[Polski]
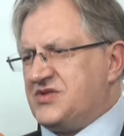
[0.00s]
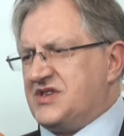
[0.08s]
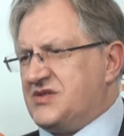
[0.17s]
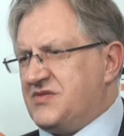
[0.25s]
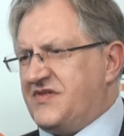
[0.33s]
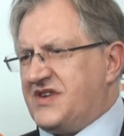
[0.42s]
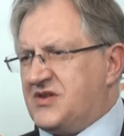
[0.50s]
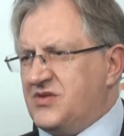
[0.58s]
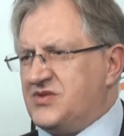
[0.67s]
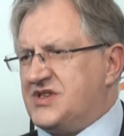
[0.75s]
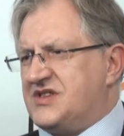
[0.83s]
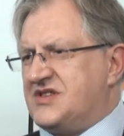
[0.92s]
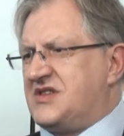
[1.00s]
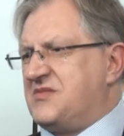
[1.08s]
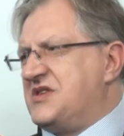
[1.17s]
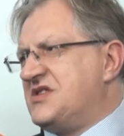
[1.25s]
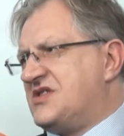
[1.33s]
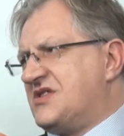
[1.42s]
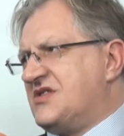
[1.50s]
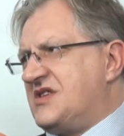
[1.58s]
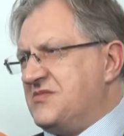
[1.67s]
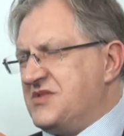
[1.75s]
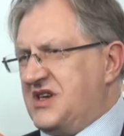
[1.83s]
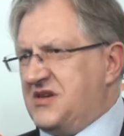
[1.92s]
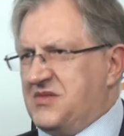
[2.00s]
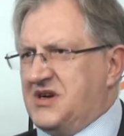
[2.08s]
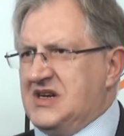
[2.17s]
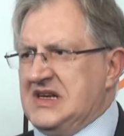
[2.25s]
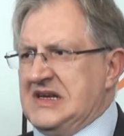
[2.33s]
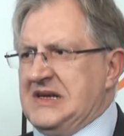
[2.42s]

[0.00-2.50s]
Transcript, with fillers: różne słowa klucze, co tam jest, czego tam nie ma.